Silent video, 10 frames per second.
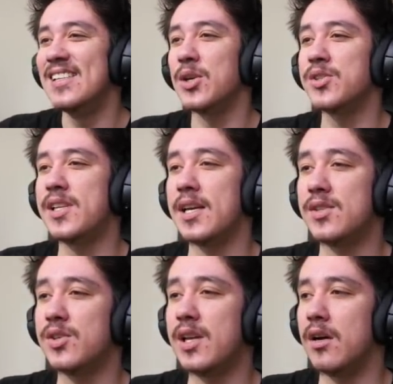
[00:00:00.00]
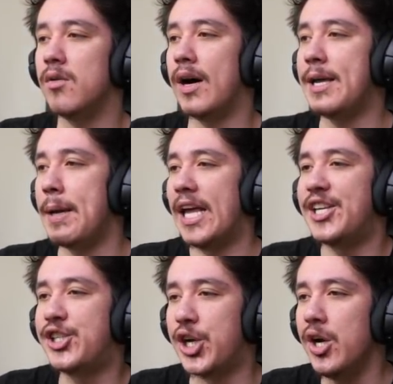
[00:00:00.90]
そして、一
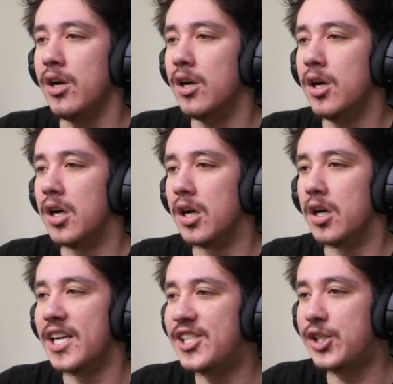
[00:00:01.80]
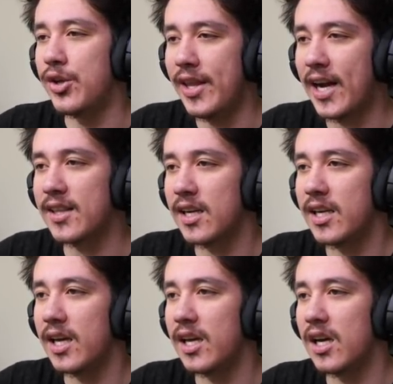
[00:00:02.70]
瞬で勝
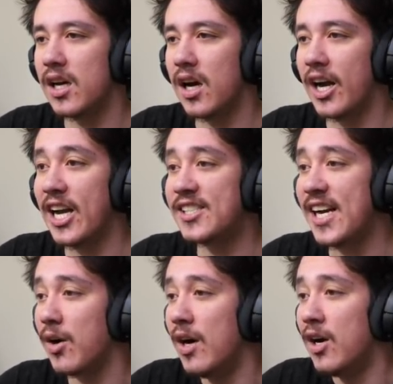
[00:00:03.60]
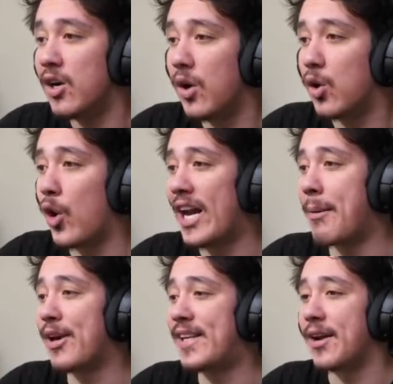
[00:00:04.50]
て、いや違う！ゴリラ
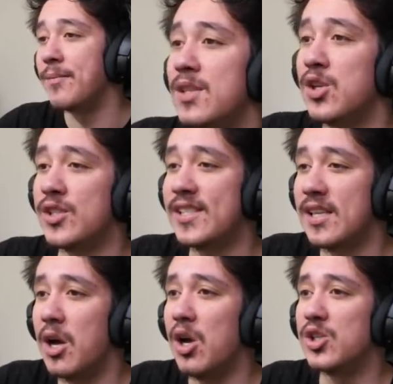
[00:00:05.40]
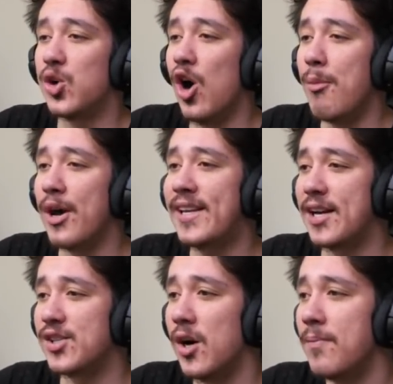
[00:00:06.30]
も生きてる。そして、ゾウも生きて
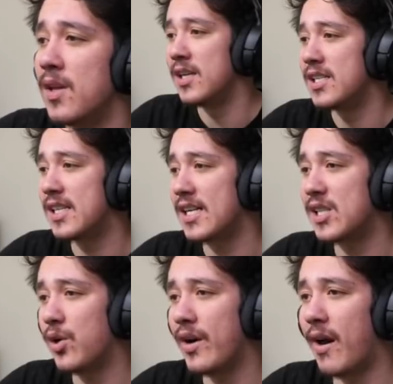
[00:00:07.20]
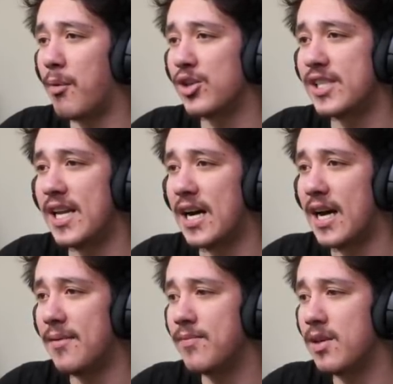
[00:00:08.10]
るぞ。しかしゴリラはもう死んだか
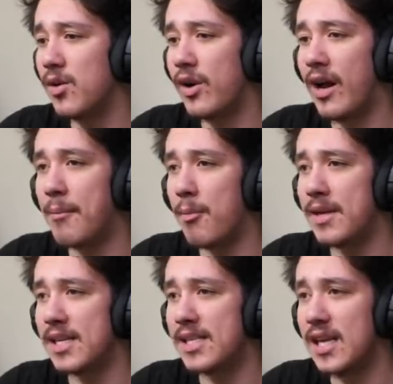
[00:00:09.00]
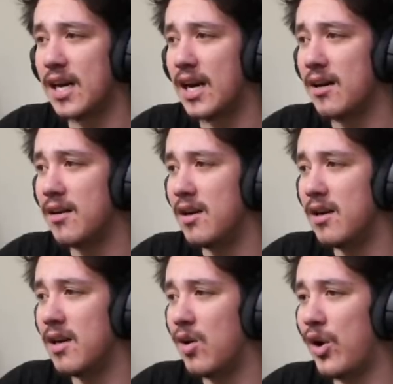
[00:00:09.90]
な？ゴリラはもうみんな死んだかな？
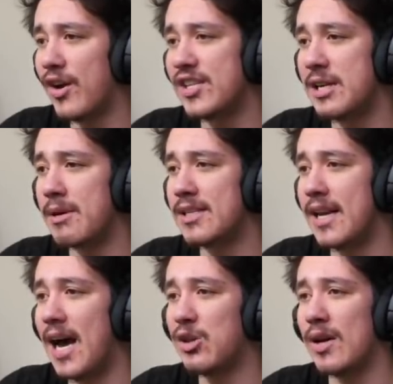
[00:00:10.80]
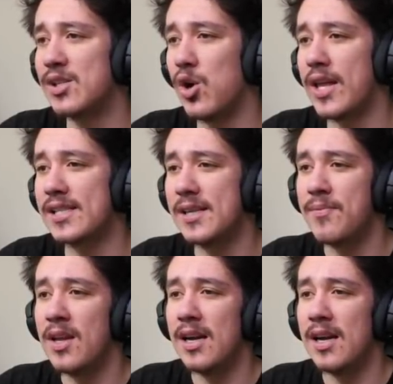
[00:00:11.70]
ゴリラは死にましたね。あとはゾウです。